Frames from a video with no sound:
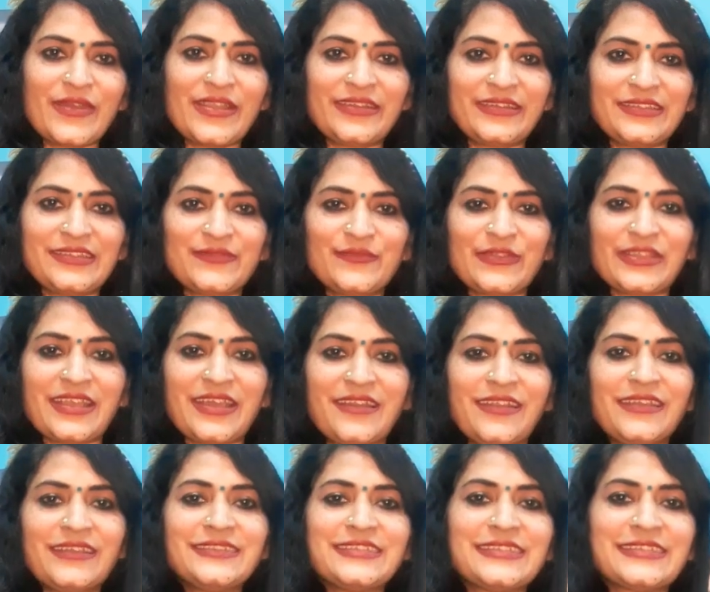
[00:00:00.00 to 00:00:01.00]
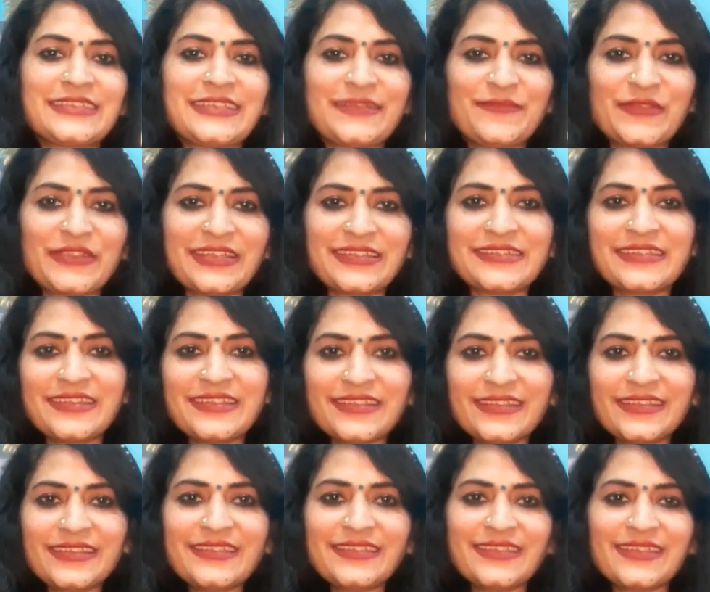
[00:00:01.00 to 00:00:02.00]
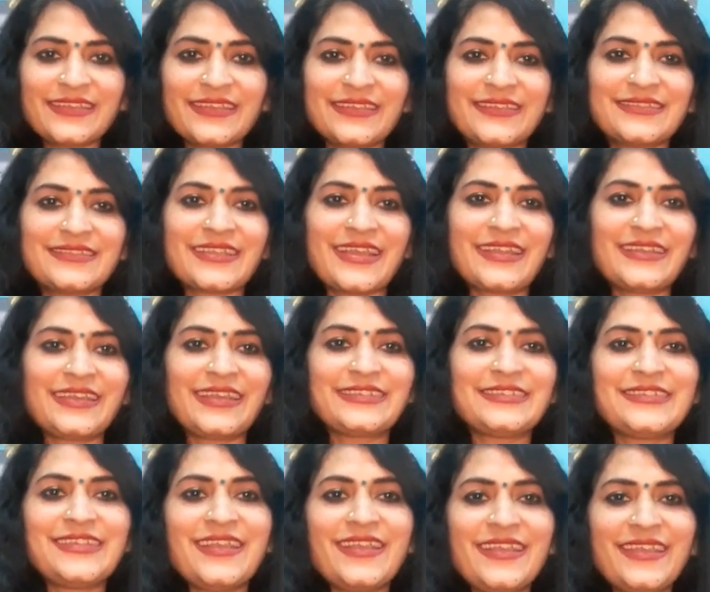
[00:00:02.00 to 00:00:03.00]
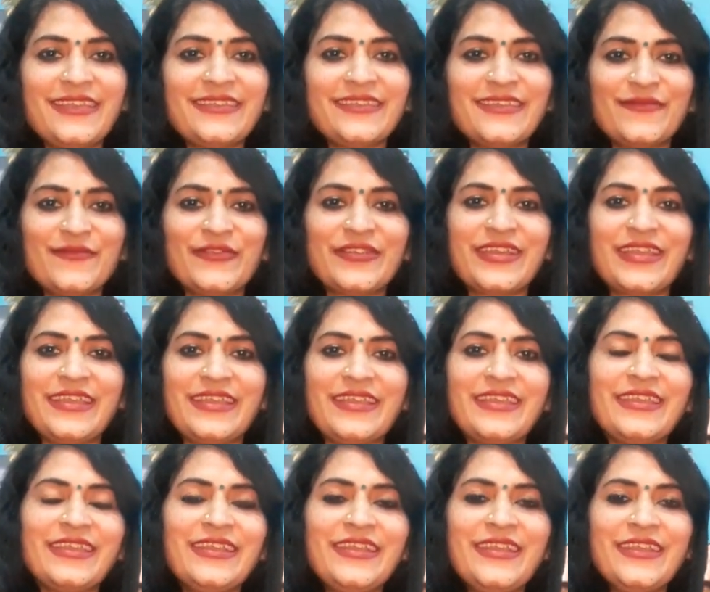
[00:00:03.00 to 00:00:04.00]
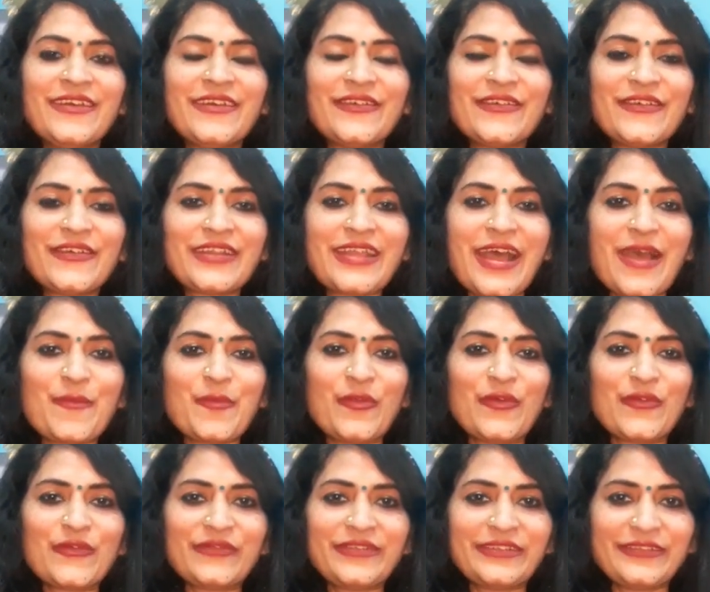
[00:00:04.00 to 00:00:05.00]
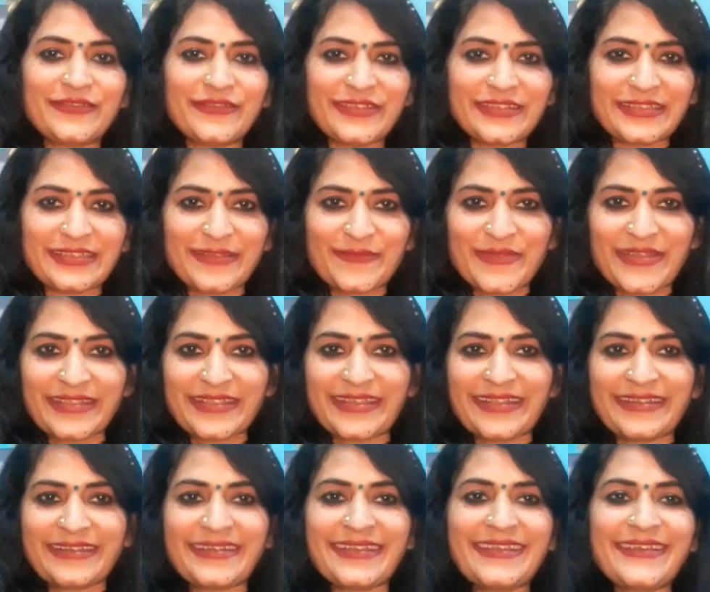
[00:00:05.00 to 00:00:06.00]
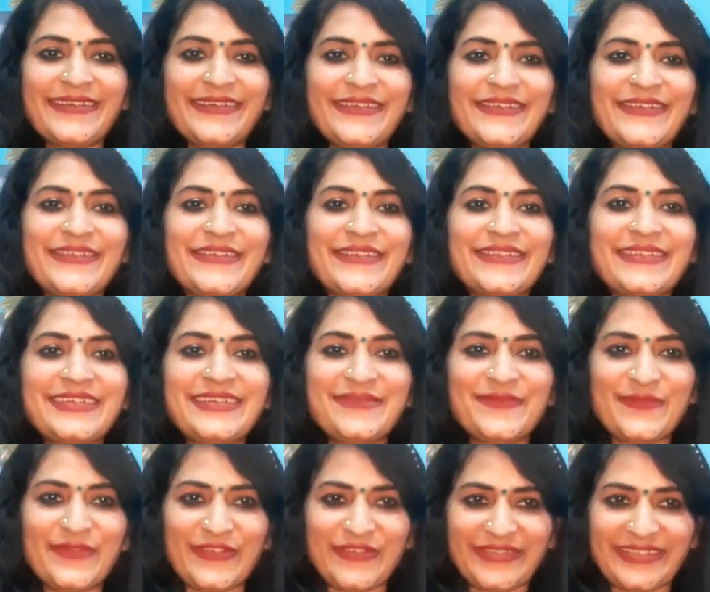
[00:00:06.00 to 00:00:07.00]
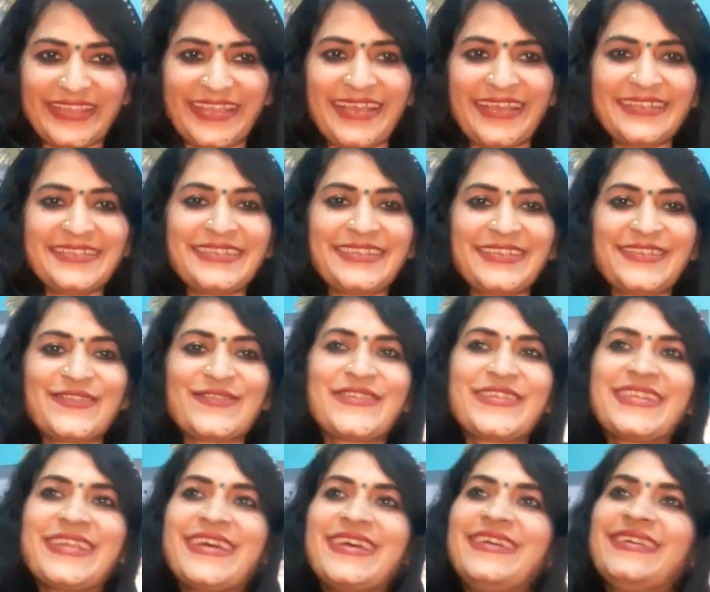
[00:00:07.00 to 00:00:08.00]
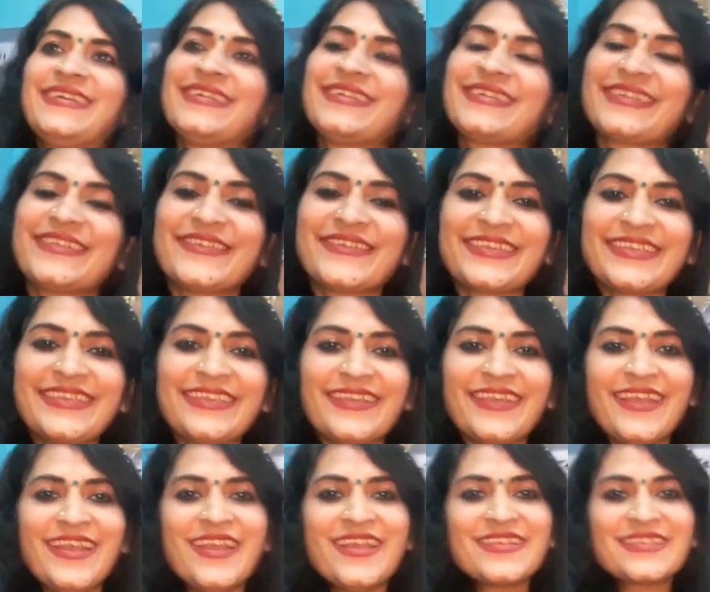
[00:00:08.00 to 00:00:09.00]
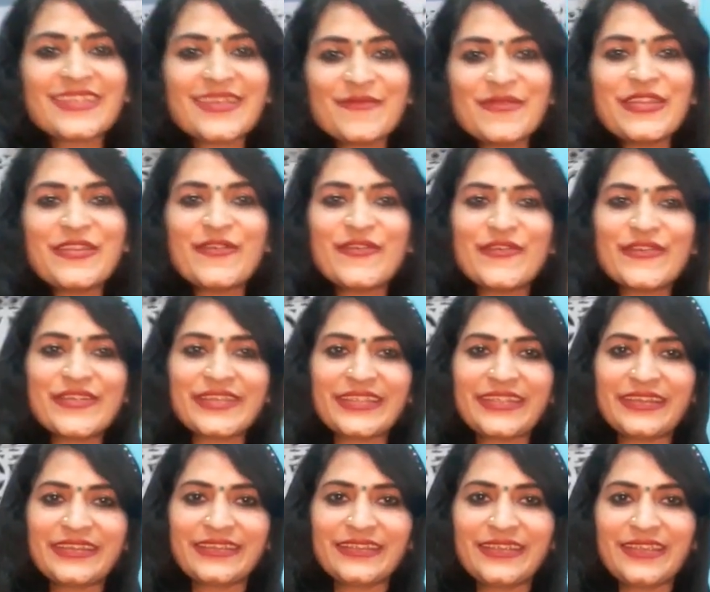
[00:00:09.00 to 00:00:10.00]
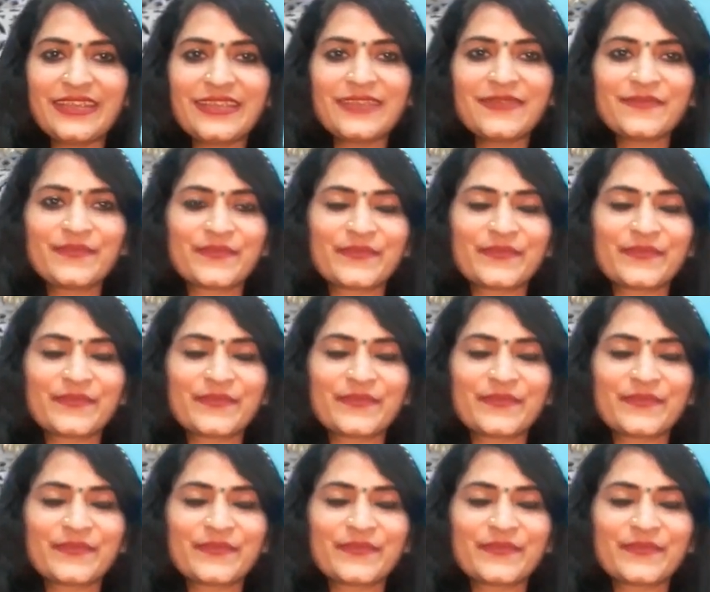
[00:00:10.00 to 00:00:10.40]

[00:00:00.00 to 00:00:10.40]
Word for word: क्वालिटीज़ बताना जिससे पता चले कि ये इंसान अच्छा है या बुरा है और आप लोग वीडियो को स्किप मत करना और बहुत ध्यान से सुनना क्योंकि सभी लोगों के लिए